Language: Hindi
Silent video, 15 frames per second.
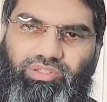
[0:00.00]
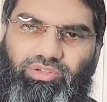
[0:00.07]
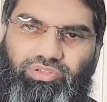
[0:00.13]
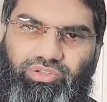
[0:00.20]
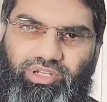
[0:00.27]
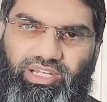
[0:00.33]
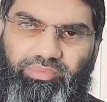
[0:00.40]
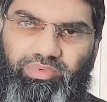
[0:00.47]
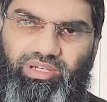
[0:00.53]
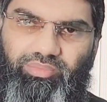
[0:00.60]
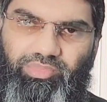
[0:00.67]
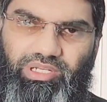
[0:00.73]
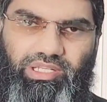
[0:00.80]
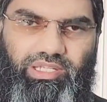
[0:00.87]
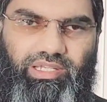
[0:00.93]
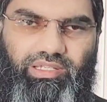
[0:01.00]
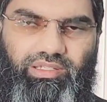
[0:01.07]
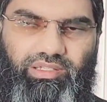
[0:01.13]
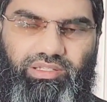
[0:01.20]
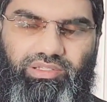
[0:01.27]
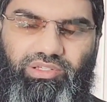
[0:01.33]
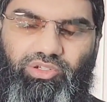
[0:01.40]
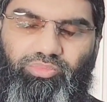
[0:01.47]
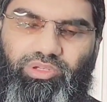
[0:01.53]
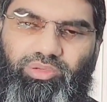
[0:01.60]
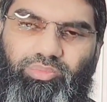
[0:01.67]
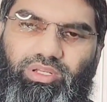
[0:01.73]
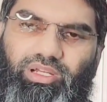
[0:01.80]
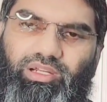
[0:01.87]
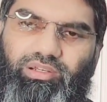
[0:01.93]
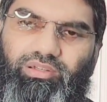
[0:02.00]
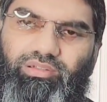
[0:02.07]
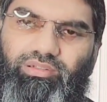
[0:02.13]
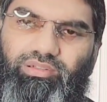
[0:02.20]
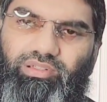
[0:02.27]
जो स्टेटमेंट मिली है इसके ऊपर प्लाट